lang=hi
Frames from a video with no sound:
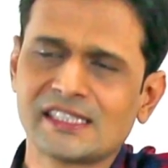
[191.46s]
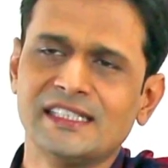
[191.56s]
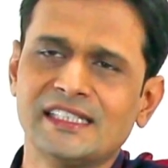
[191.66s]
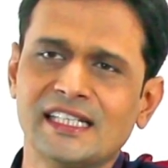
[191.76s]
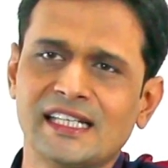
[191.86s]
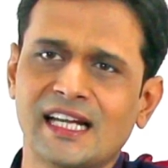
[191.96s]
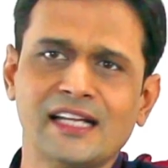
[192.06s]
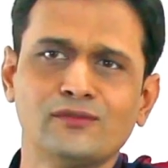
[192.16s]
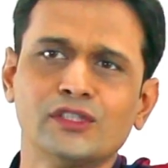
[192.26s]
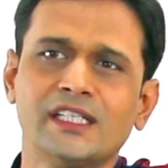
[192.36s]
फैसिलिटी ले
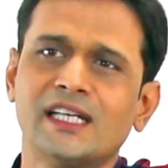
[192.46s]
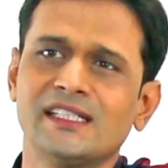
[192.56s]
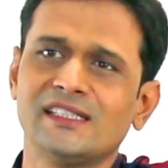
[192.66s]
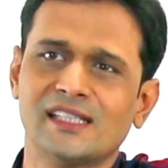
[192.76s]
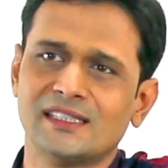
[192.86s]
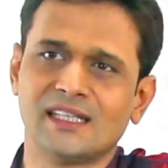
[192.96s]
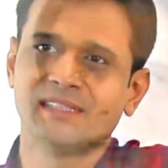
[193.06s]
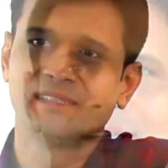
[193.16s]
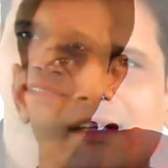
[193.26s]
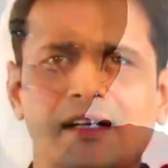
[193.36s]
रहा है वो देखा नहीं जाता
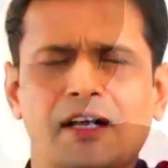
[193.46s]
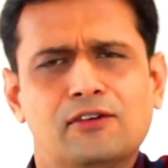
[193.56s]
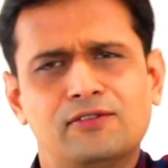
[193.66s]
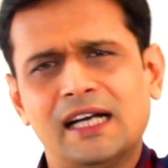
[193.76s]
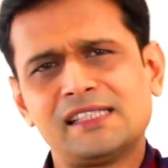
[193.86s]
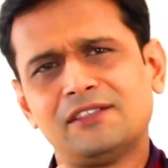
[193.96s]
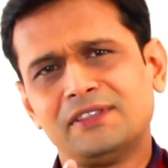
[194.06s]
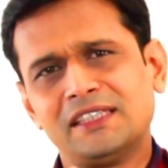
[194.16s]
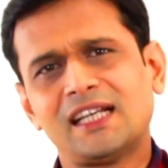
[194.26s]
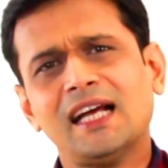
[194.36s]
वहां
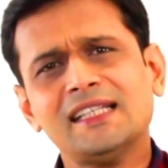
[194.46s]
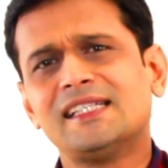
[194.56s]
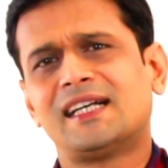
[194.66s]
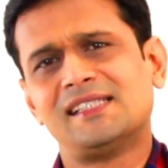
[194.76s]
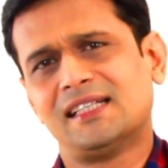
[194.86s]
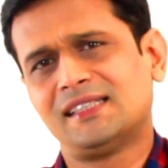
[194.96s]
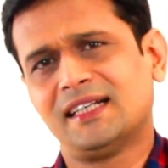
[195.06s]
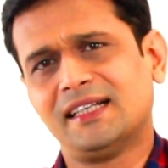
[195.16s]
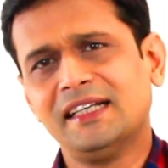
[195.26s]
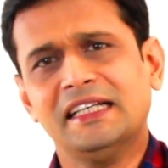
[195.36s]
सिर्फ इतना ही देखा जाता
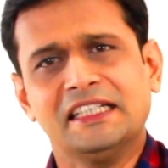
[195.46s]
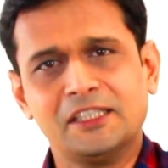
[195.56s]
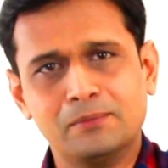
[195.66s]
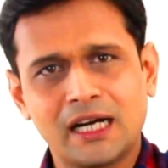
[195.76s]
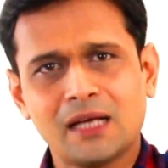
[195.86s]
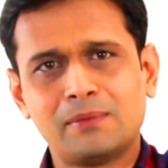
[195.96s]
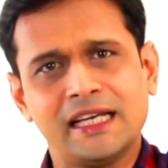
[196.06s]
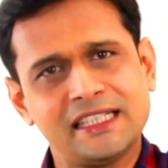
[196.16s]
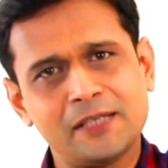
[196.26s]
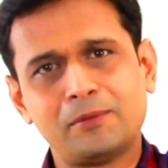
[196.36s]
है कि बड़ा
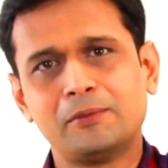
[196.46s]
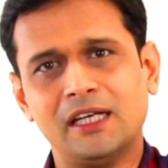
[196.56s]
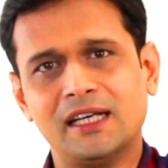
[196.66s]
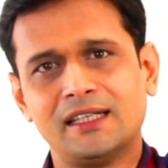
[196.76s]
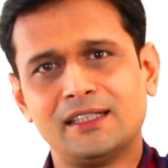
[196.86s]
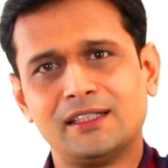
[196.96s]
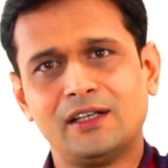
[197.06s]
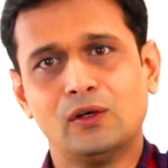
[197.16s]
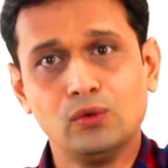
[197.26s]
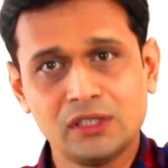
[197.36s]
भाई केपेबल है
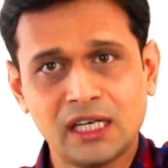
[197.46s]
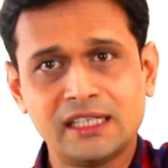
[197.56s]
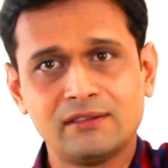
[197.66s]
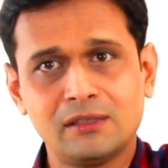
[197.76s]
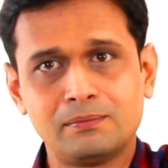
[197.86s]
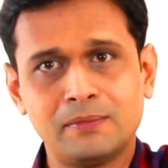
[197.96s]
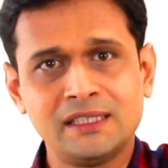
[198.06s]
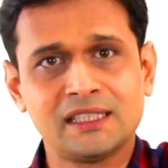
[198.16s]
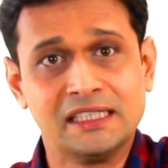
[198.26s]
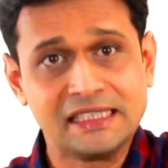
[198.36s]
उनका
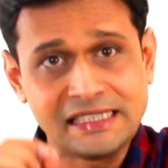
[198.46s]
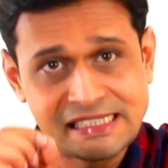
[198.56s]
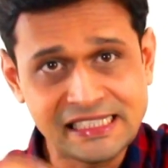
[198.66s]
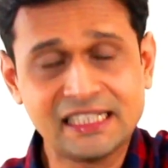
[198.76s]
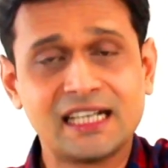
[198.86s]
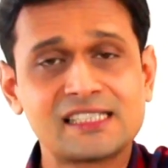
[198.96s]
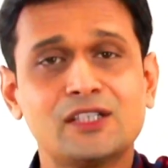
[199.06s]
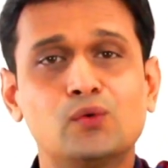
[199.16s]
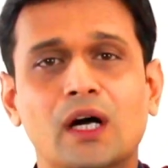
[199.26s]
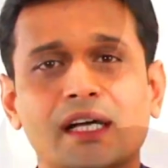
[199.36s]
डेवलपमेंट इसी घर
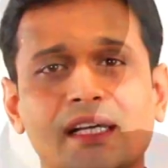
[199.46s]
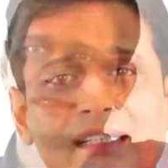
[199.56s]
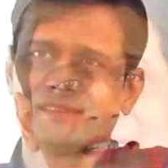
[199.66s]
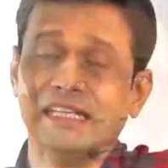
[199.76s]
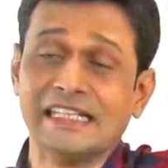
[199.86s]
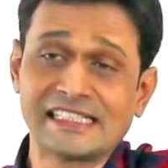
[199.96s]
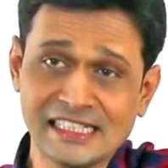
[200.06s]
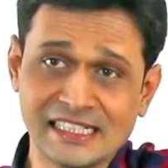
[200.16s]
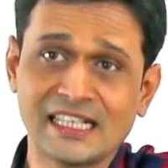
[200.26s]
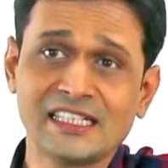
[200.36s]
से हुआ है
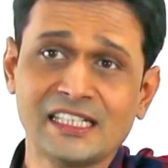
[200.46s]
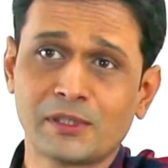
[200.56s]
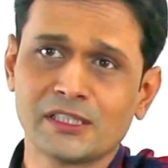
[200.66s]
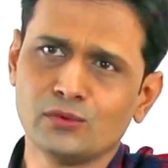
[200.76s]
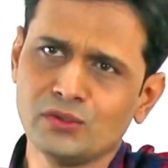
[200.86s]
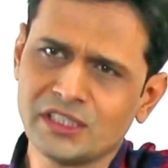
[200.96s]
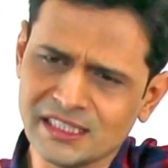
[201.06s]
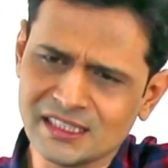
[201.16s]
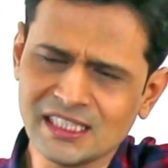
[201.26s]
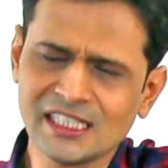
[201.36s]
इसलिए घर के प्रति उनकी
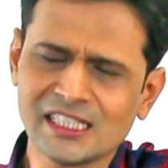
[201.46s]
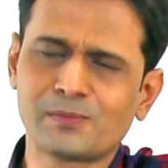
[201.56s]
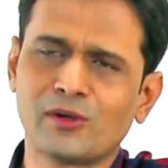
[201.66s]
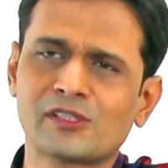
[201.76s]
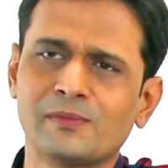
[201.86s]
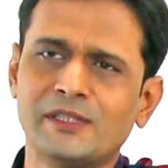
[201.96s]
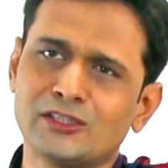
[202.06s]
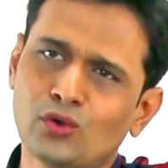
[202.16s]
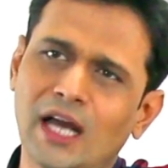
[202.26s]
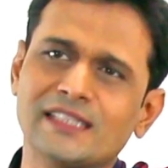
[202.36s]
इतनी
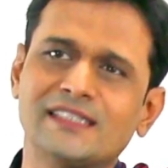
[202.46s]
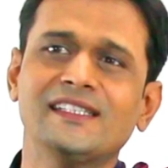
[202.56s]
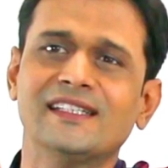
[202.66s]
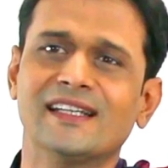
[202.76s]
रिस्पॉन्सिबिलिटी तो आती ही